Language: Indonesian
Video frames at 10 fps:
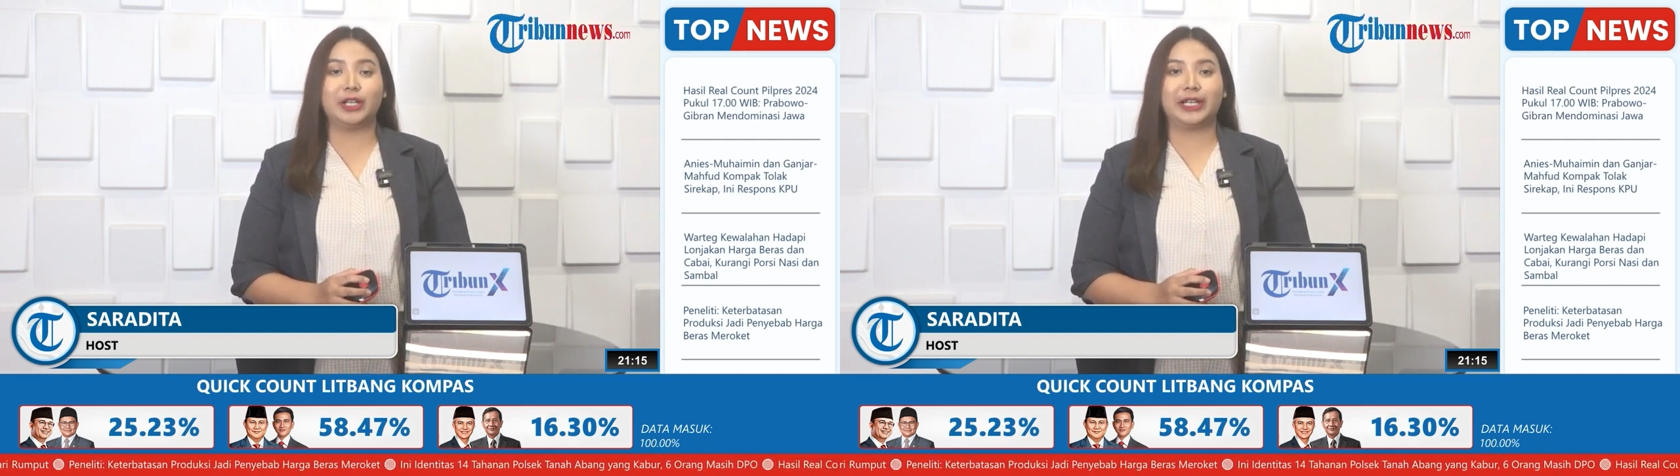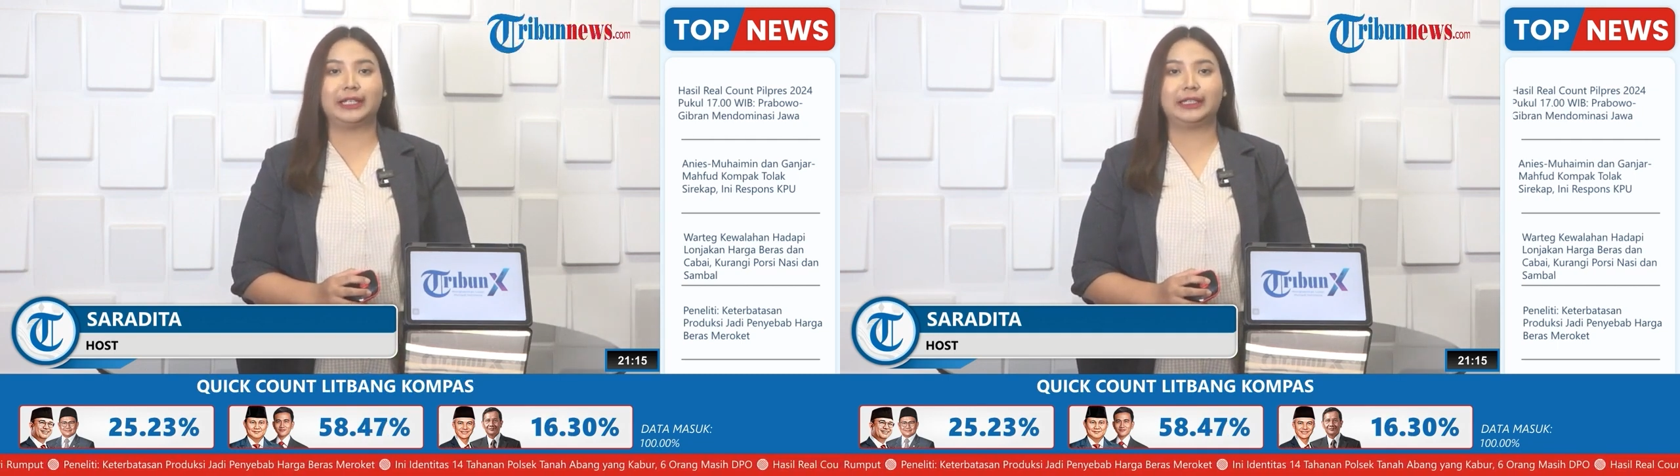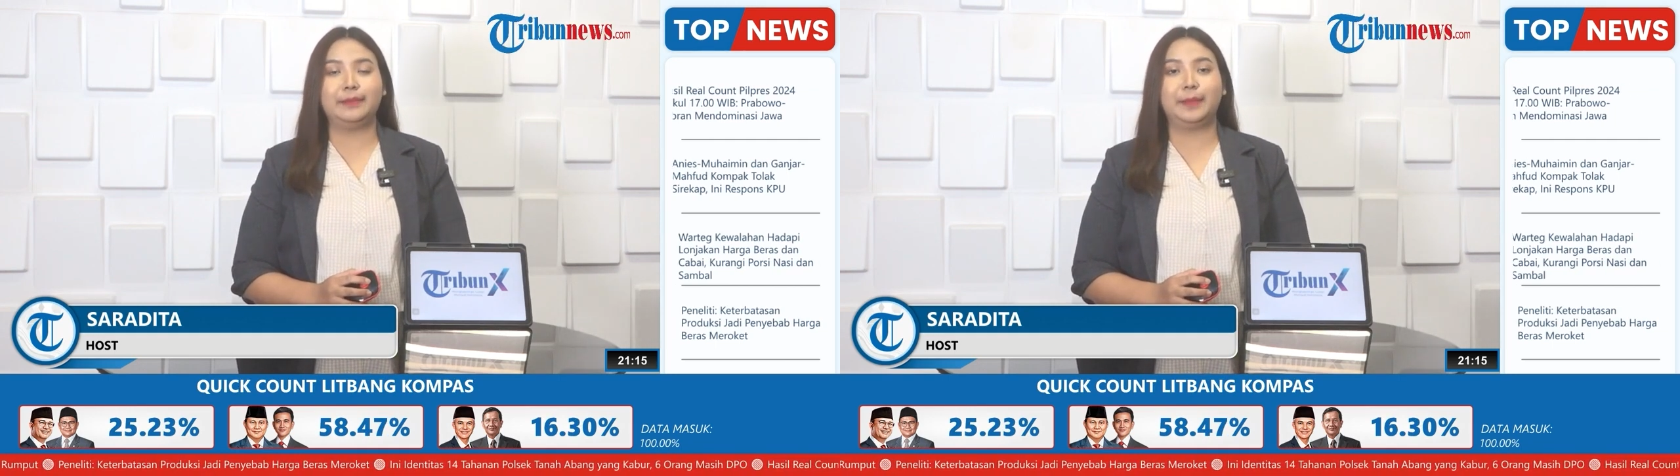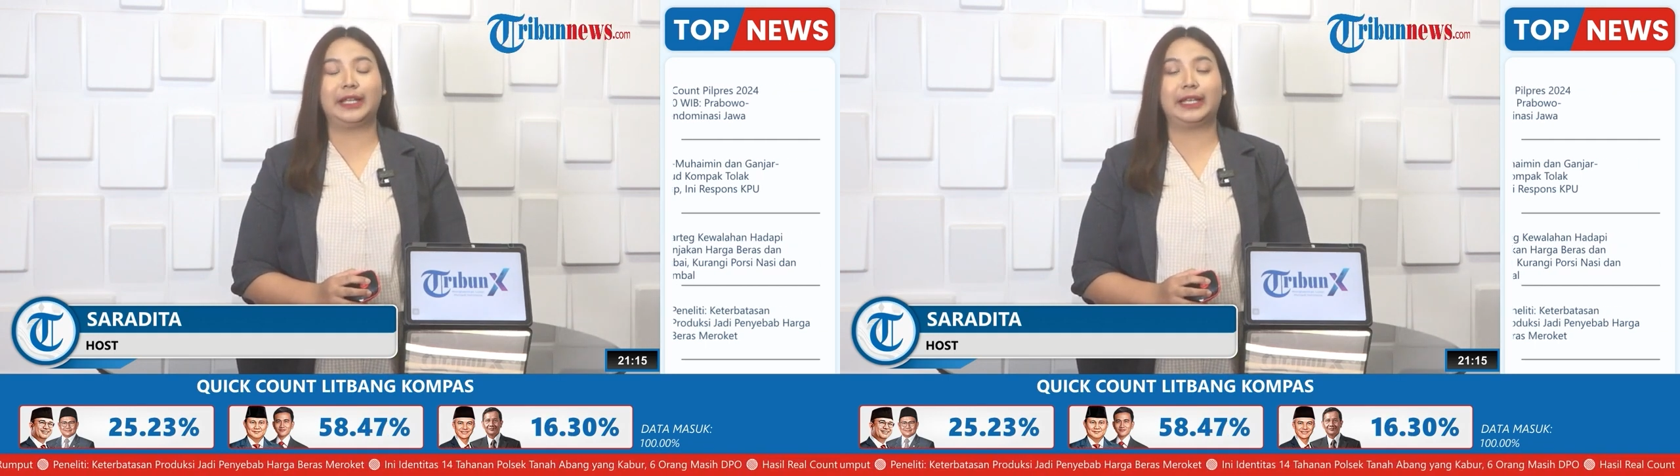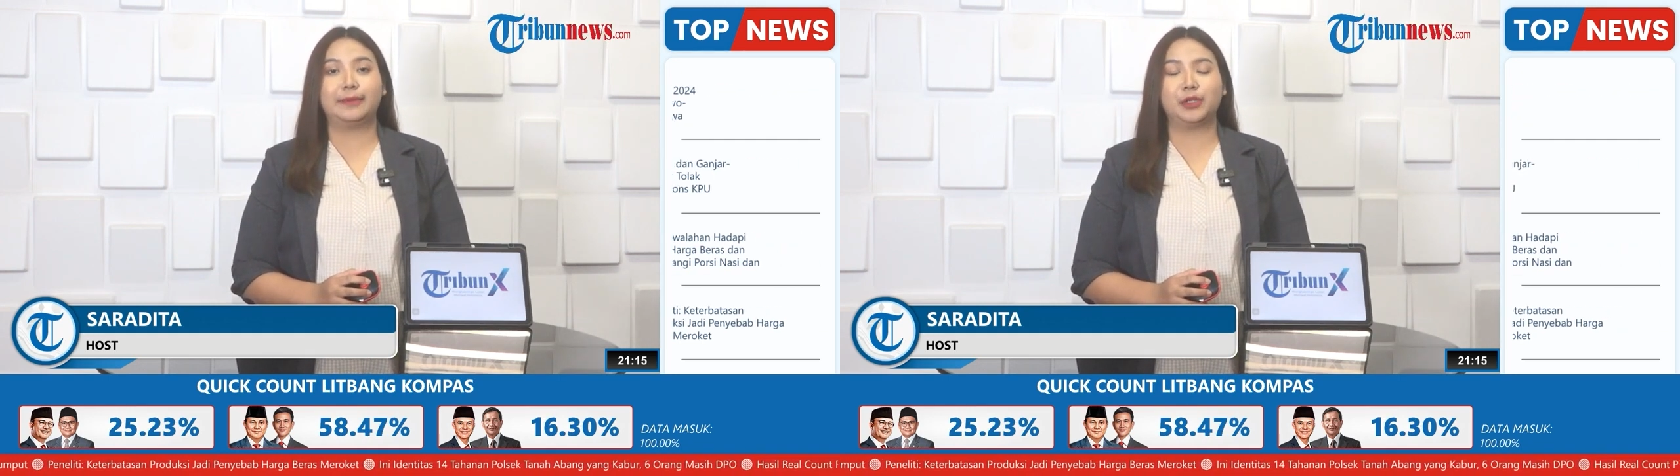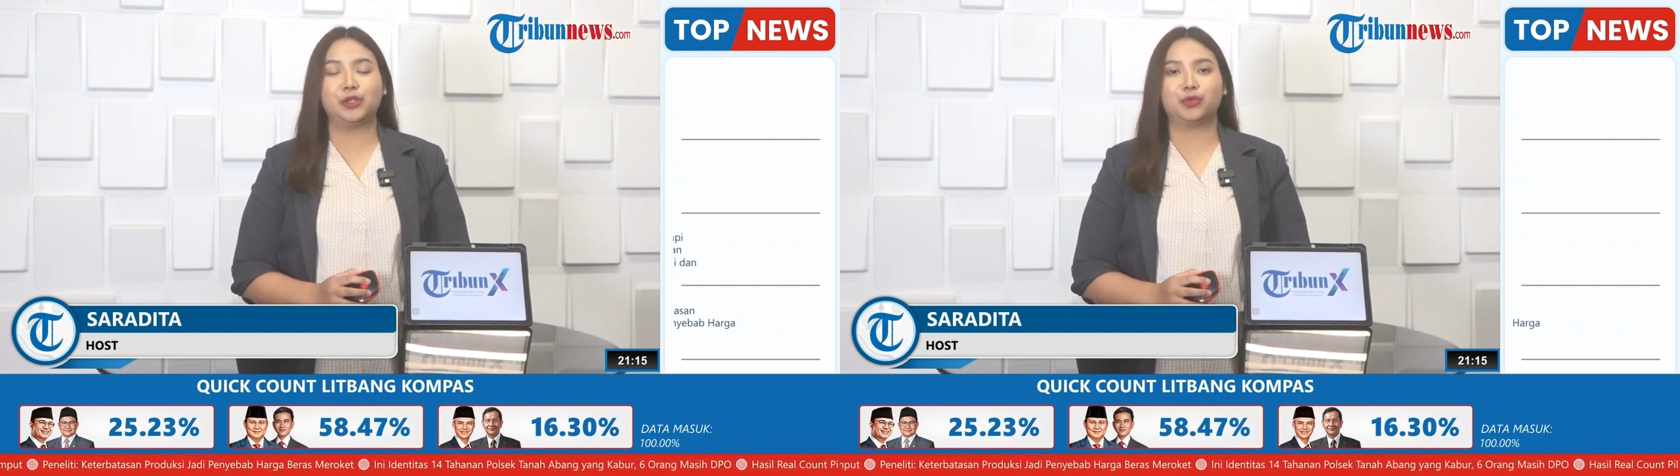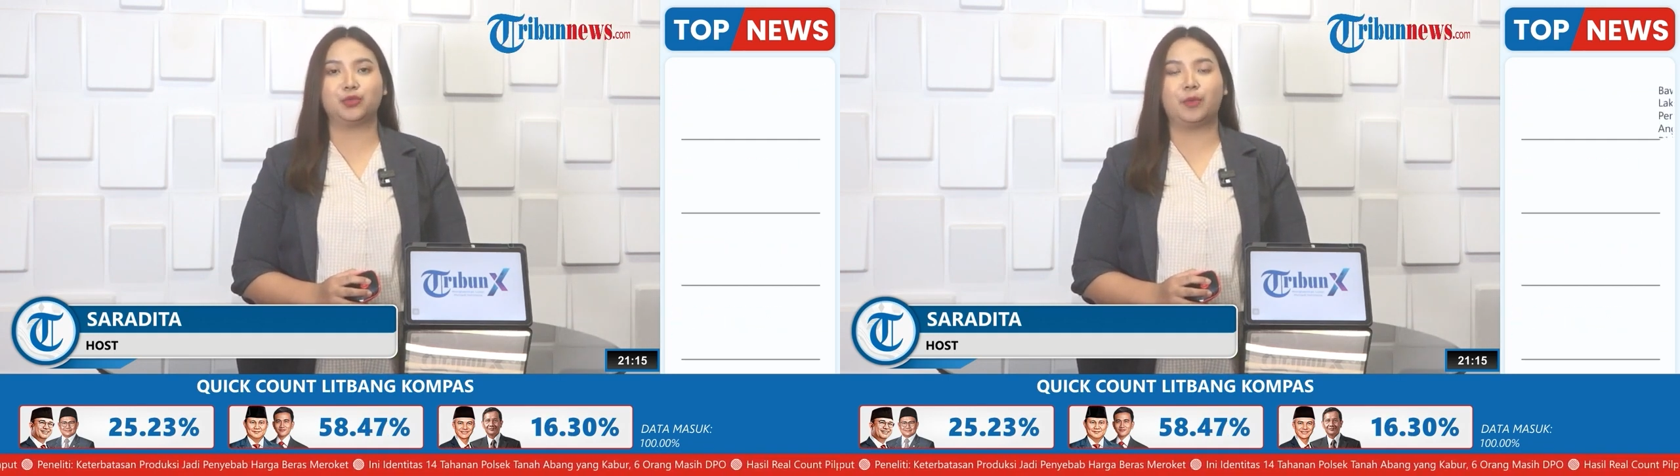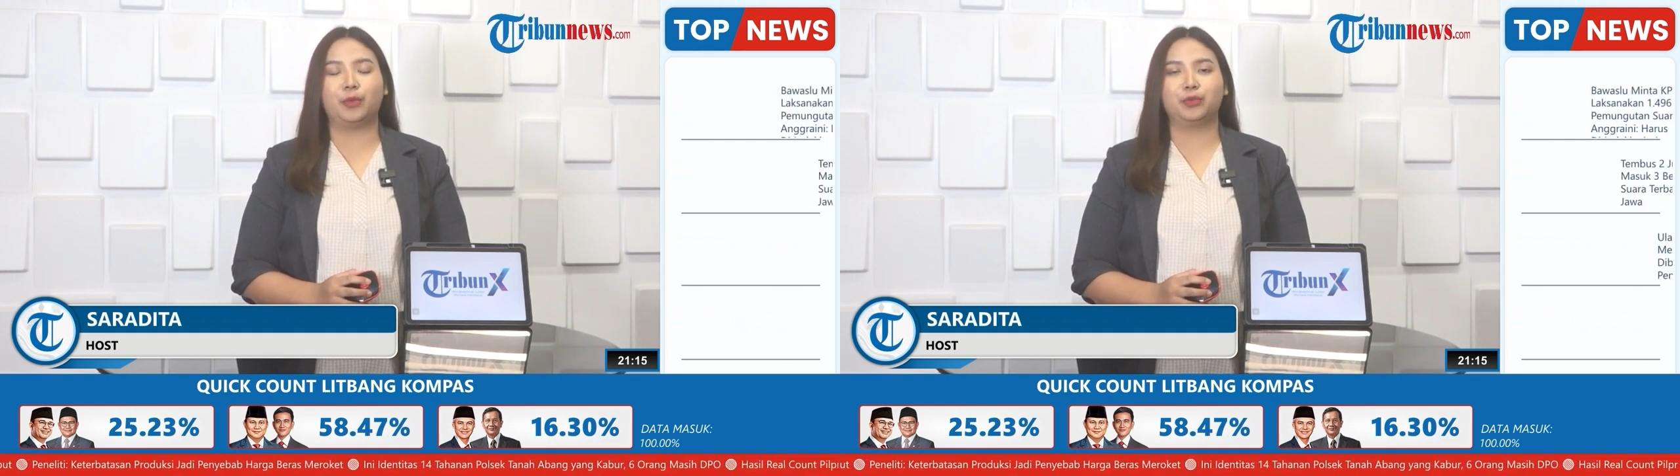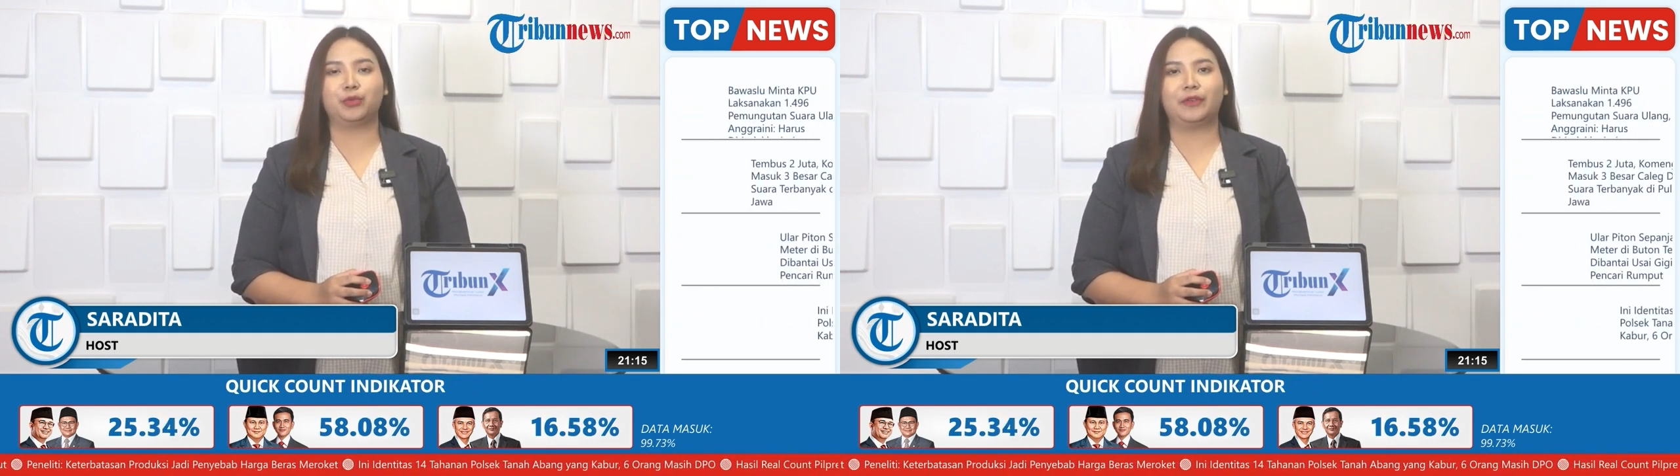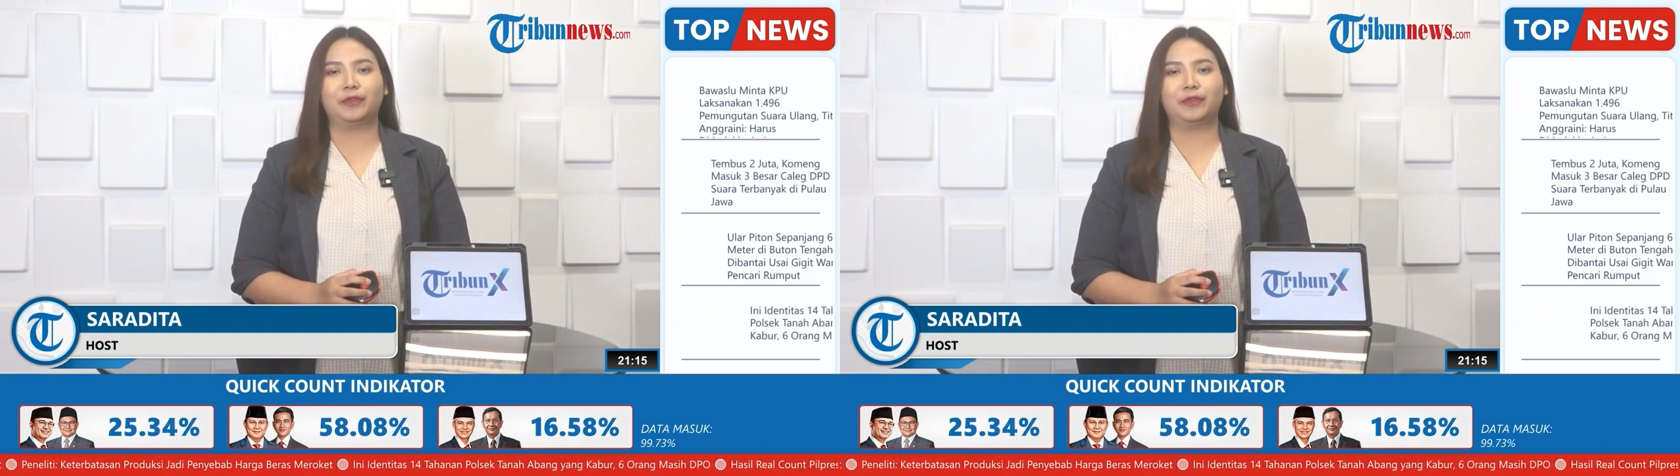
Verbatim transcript: Jakarta pada Kamis 22